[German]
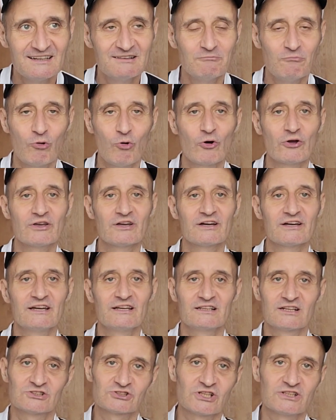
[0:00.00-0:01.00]
morgen
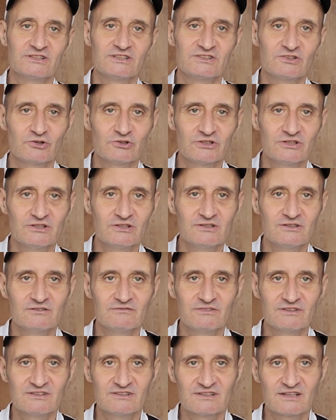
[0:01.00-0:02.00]
Regen, dann scheint die Sonne und
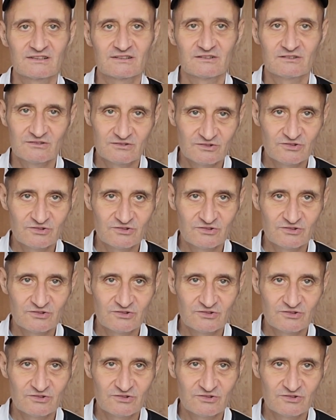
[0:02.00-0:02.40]
wenn sie sagen